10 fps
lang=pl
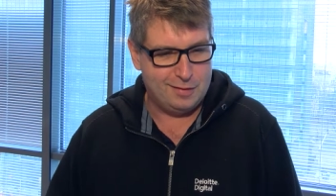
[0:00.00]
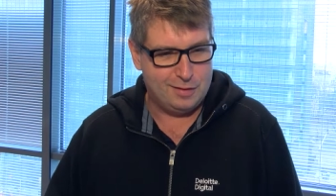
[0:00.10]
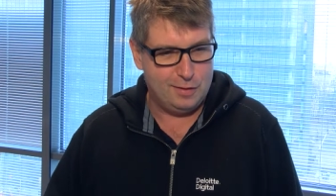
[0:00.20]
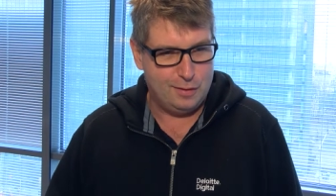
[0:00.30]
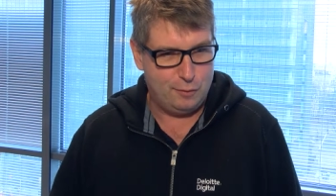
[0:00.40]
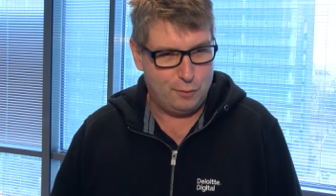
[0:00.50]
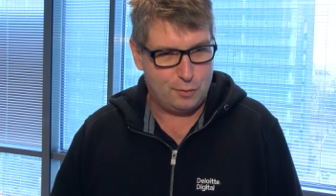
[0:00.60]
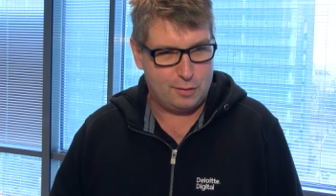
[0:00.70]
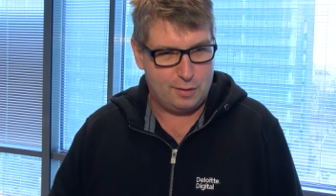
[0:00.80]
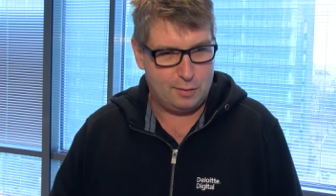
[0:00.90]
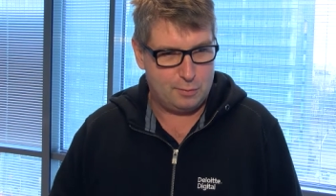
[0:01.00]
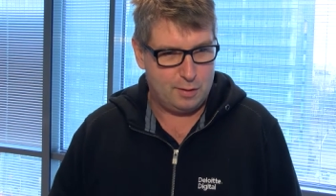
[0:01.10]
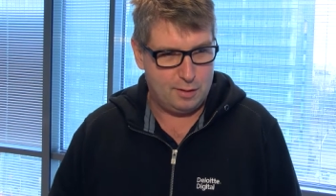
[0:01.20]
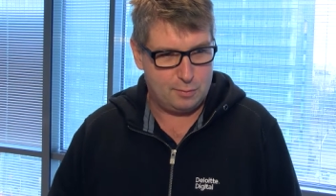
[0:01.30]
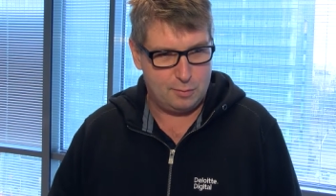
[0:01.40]
tylne furtki,
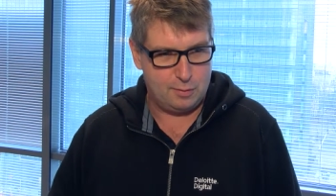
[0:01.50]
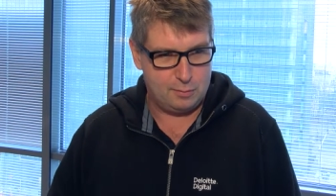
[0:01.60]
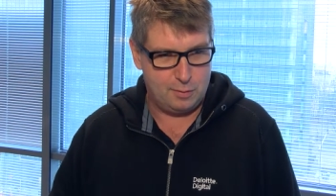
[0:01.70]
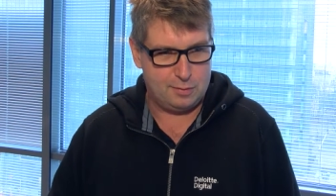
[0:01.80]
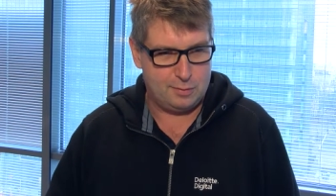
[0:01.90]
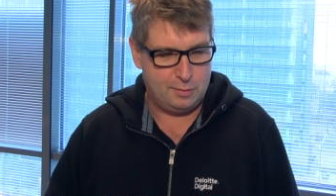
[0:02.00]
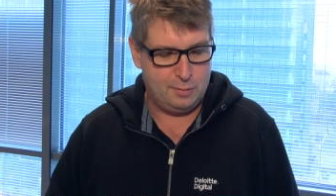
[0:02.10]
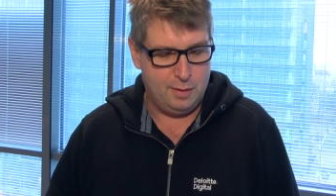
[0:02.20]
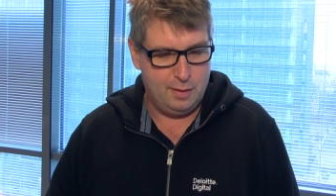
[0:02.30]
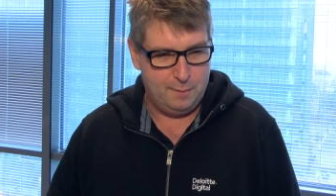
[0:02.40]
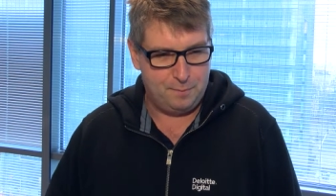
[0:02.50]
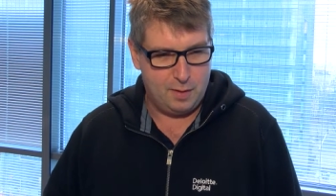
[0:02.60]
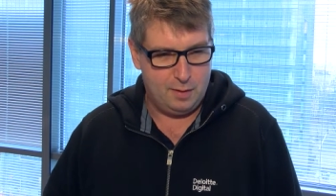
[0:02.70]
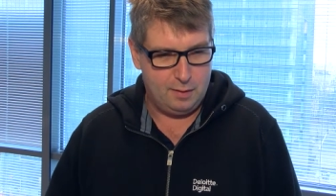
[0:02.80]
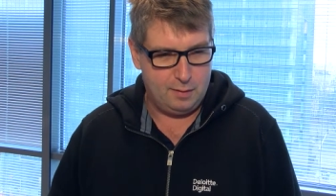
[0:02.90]
które, które, które są
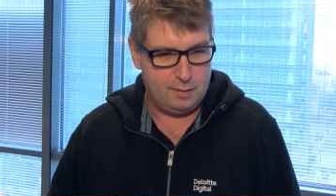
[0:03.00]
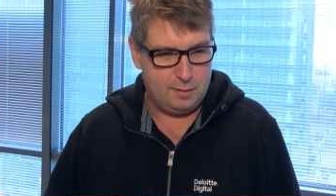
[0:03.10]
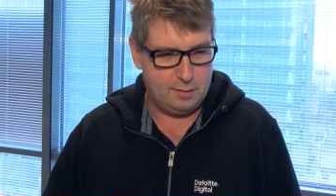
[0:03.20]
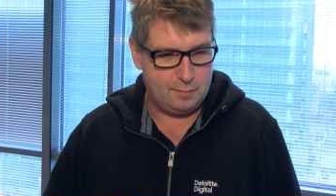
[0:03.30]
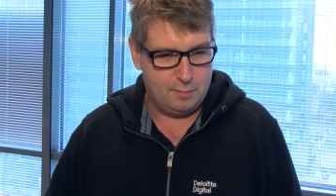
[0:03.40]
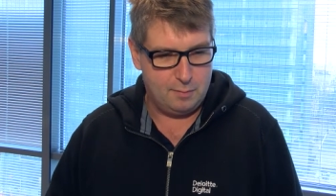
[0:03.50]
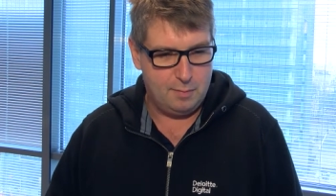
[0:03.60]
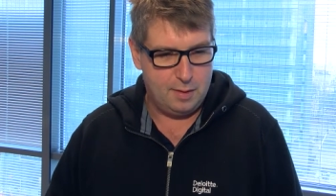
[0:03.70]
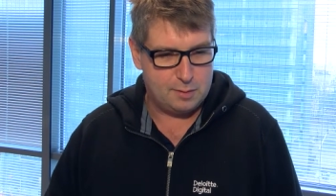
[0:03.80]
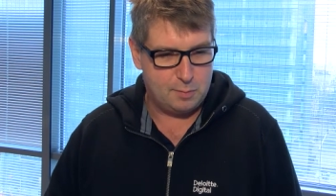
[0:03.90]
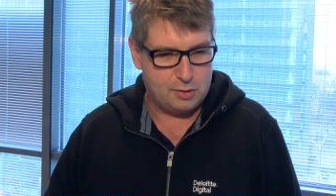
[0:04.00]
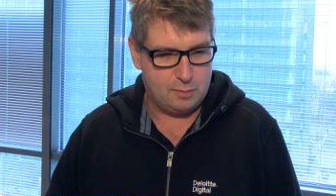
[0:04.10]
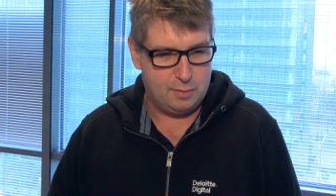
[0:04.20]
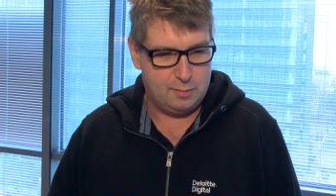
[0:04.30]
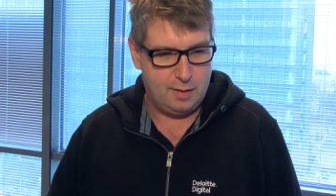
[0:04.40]
e,
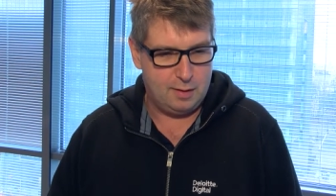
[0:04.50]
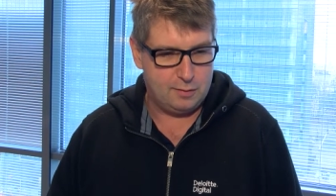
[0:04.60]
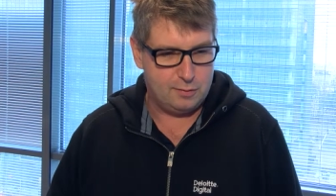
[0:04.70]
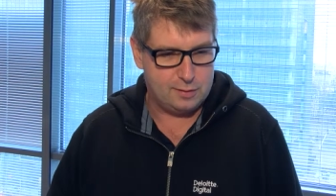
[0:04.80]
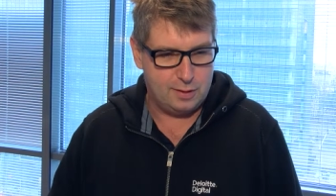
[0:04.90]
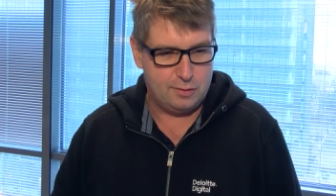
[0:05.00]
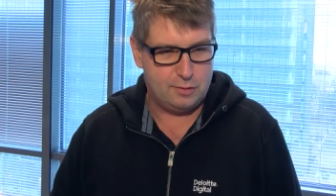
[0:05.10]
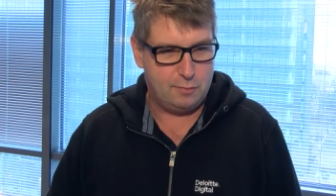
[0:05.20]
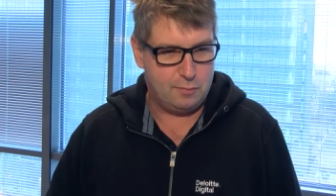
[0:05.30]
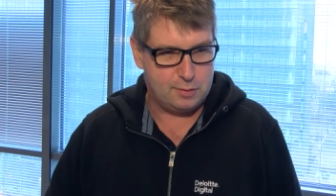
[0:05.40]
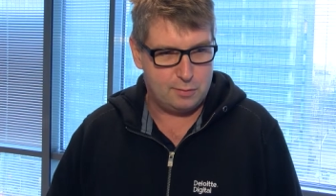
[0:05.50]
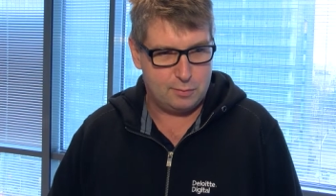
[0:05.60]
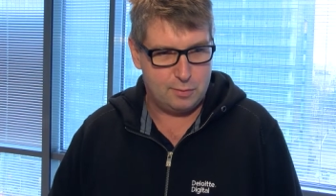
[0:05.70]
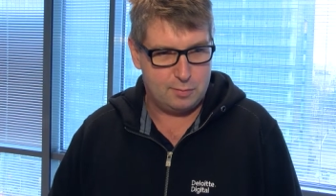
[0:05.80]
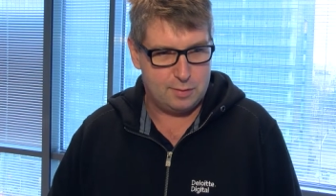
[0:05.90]
sposobem na dostanie się do
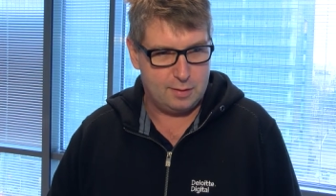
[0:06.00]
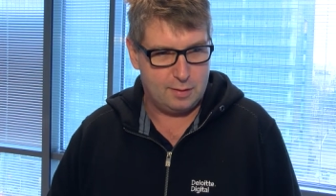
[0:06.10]
infrastruktury przez